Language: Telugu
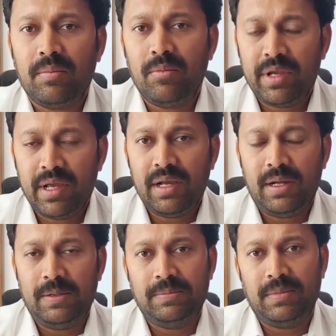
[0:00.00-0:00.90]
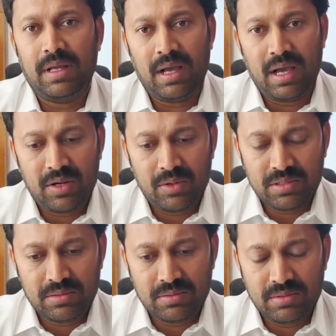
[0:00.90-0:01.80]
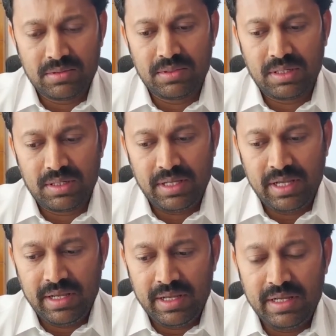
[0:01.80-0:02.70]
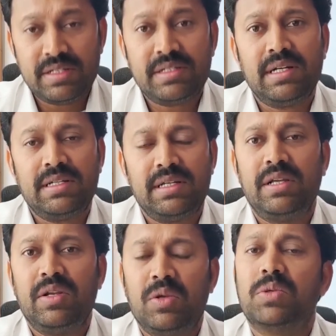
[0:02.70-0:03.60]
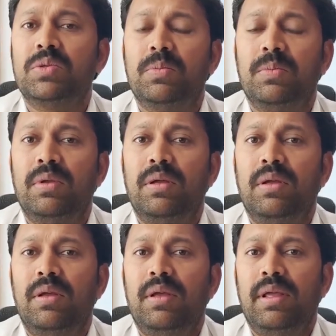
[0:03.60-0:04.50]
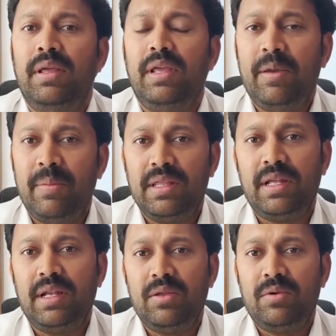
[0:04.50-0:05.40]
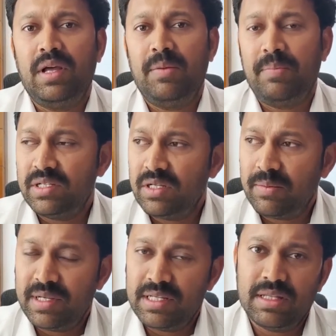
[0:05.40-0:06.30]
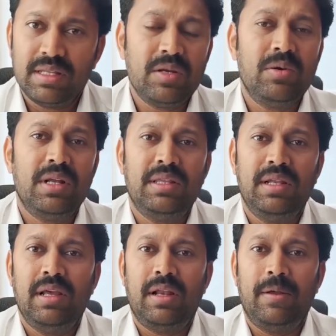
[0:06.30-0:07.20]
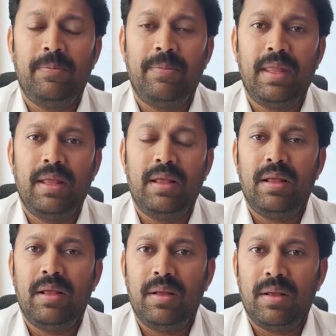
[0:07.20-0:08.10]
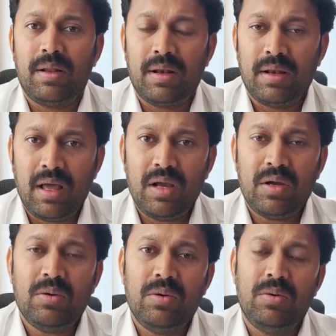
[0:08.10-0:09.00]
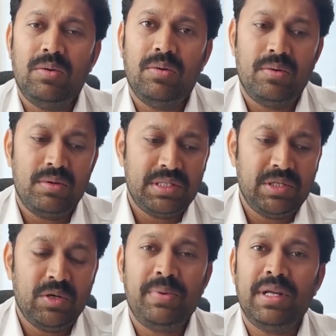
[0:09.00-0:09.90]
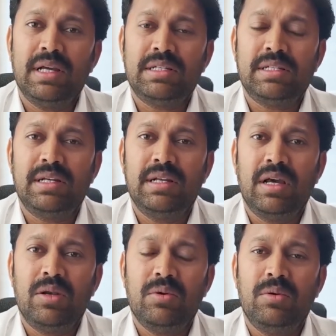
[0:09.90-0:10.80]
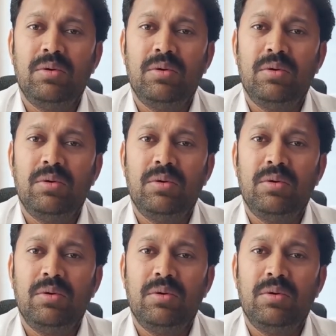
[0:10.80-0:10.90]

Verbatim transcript: ముఖ్యంగా ఆ రోజు ఈ ఇన్సిడెంట్ జరిగిన రోజు ఏమైందనేది కూడా ప్రజలు ప్రజలందరికీ కూడా తెలియాలి నాకు శివప్రకాష్ రెడ్డి గారు